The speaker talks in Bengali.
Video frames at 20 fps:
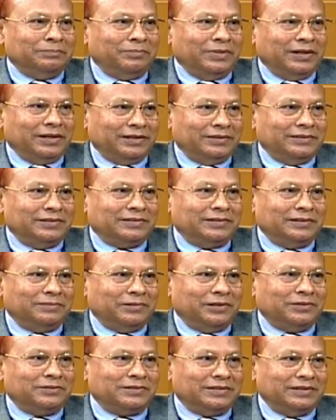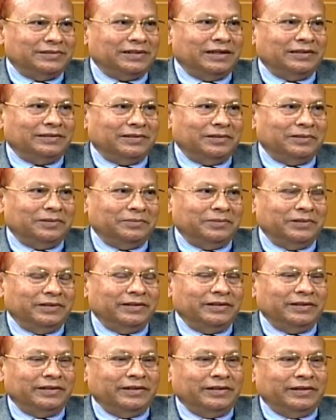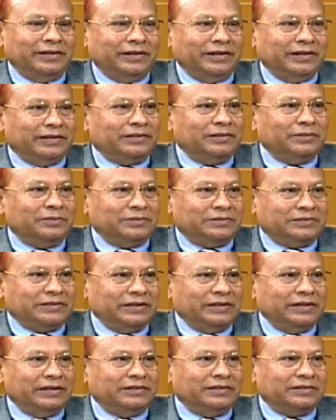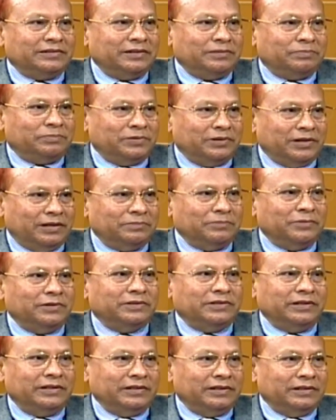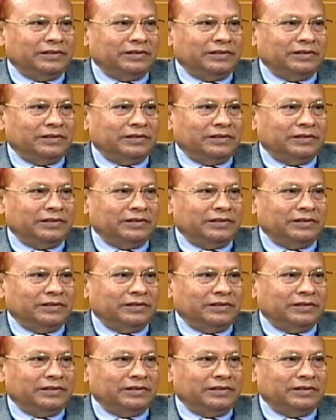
বাংলাদেশের মানুষকে জানতে হবে একটি হচ্ছেন এই দেশের প্রধানমন্ত্রী